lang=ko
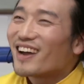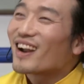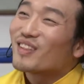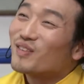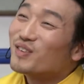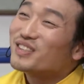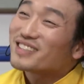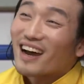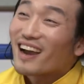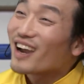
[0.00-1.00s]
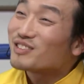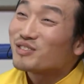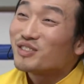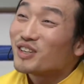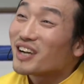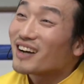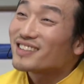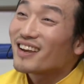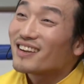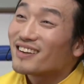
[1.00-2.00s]
나란 놈을 사랑해주는
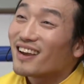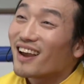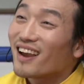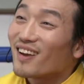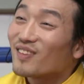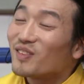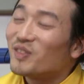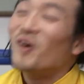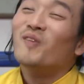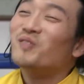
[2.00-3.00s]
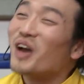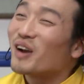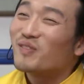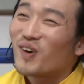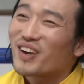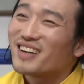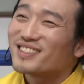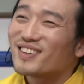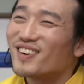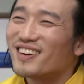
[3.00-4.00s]
여자가 생긴 게 너무
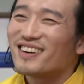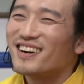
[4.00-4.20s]
행복해서.